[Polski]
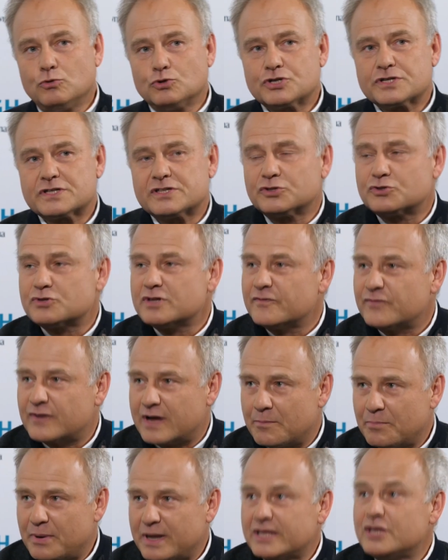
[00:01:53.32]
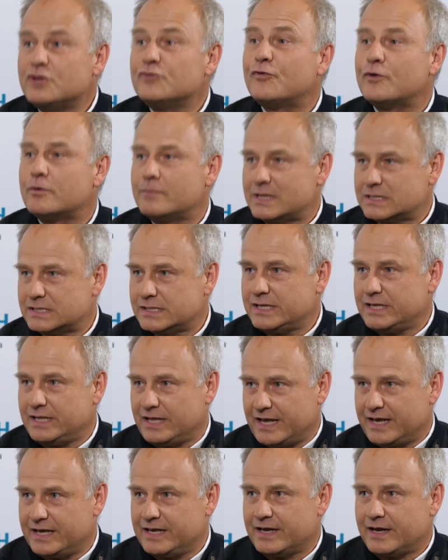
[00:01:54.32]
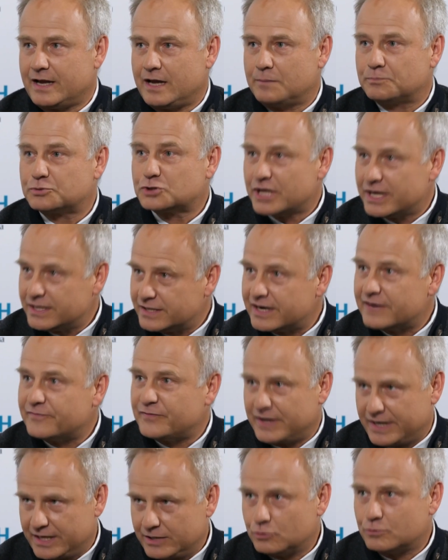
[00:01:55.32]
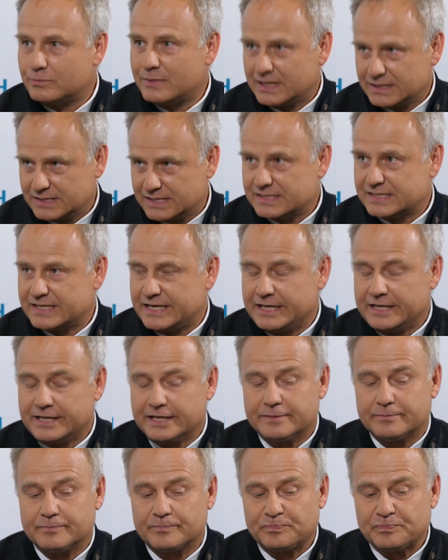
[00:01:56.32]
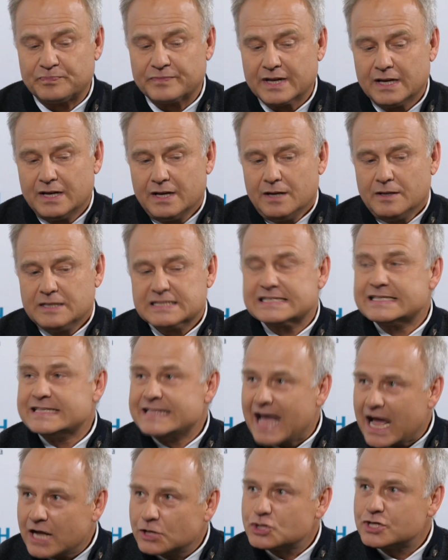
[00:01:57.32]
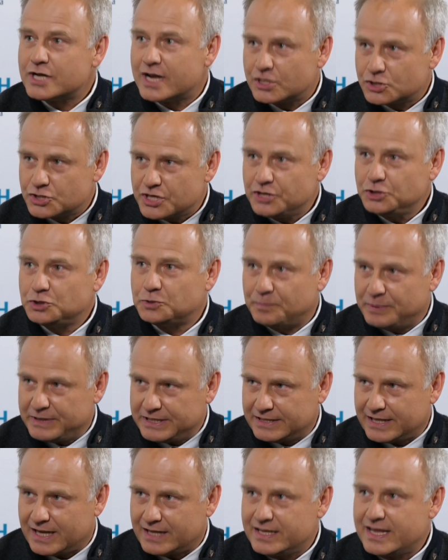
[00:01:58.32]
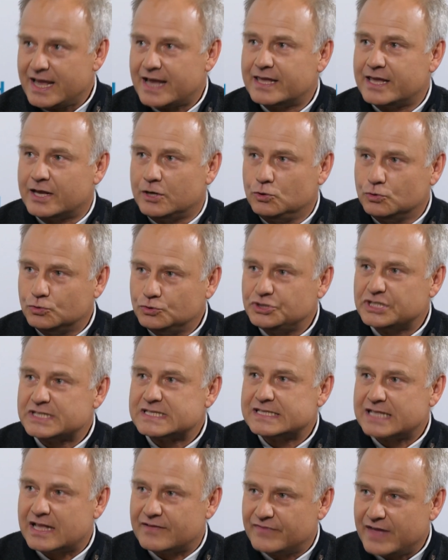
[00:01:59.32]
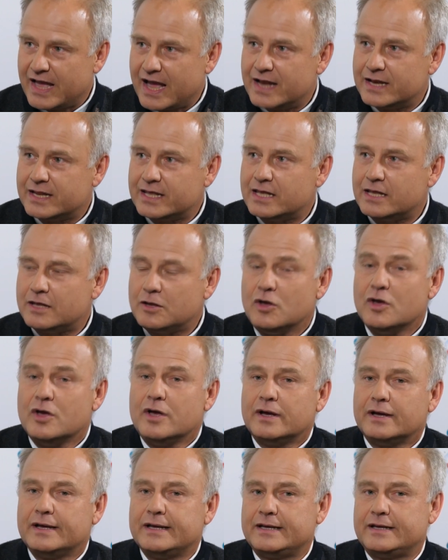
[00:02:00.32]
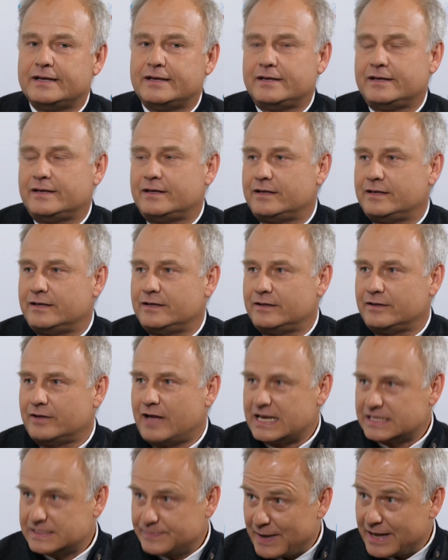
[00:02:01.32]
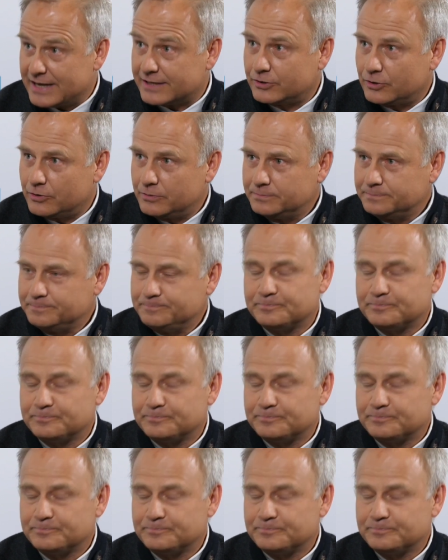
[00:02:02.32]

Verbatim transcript: uczestniczyłem w kampanii informacyjnej, a przed referendum akcesyjnym znaczna część pytań, jakie ludzie stawiali yy, ekspertom